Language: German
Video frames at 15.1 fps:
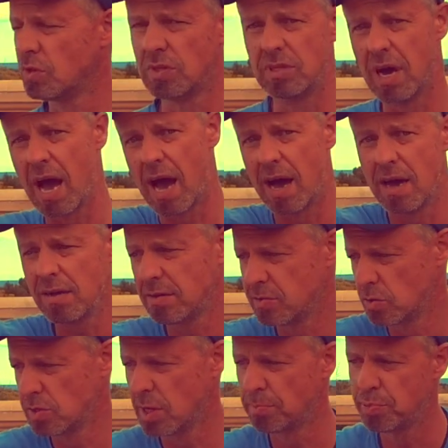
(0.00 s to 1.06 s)
da ist
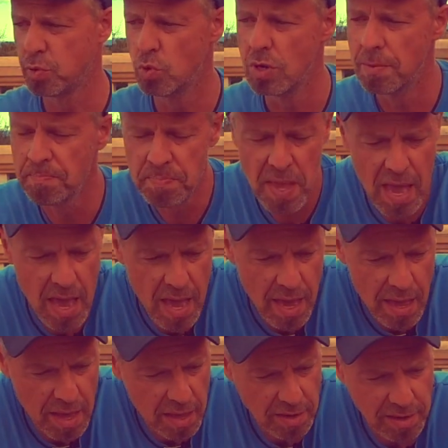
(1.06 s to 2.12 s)
unser Pool.
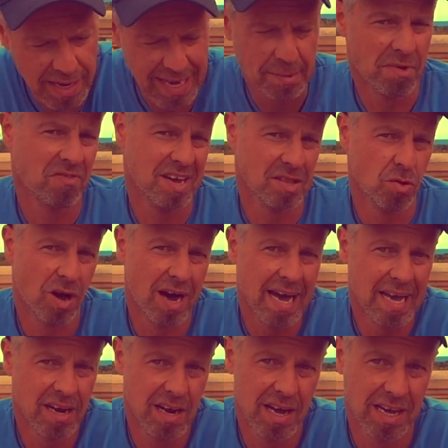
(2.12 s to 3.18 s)
Da gehen wir vielleicht noch
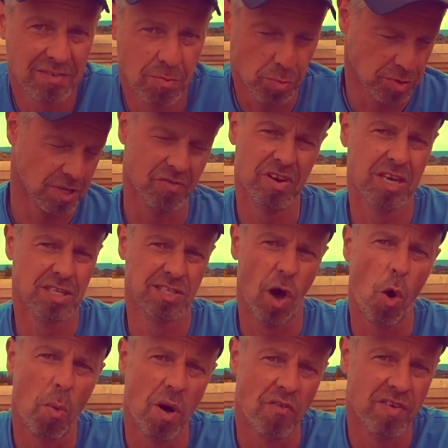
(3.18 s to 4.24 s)
rein gleich. Wir müssen ja wieder
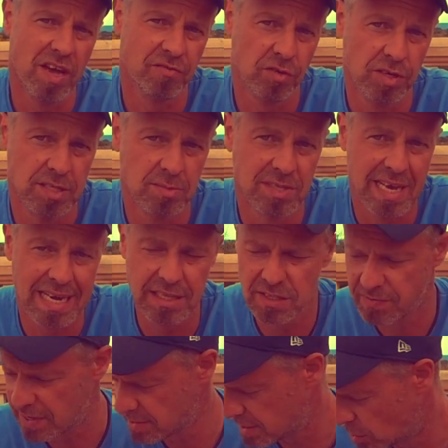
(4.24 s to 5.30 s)
sauber werden von diesem
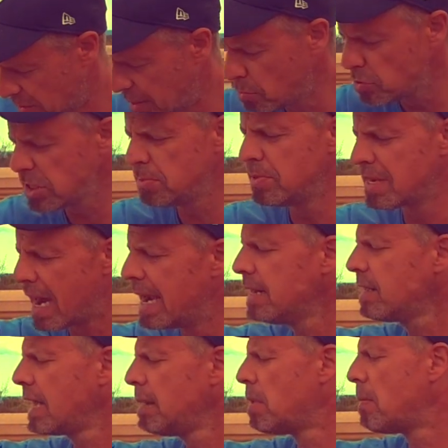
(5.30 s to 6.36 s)
Salzwasser. Und da muss ich mich
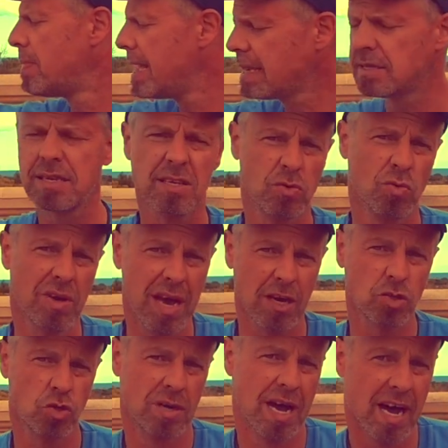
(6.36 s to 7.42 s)
eincremen. Habe extra
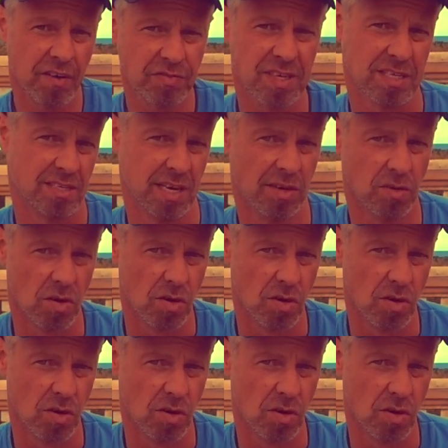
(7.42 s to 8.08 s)
sogar schon Aftersun